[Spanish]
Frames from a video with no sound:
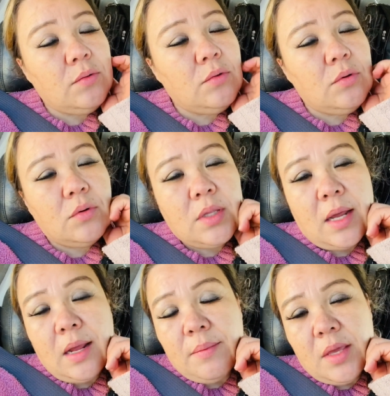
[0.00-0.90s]
uno?
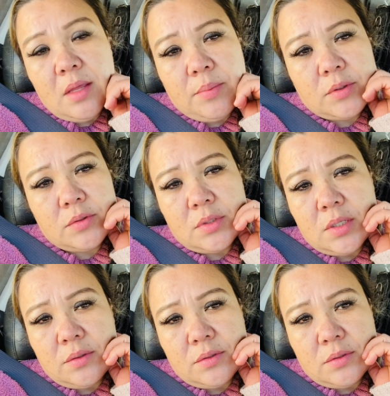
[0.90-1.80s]
Da la vida por sus
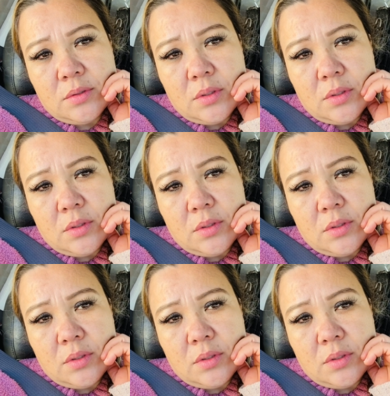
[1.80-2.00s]
hijos.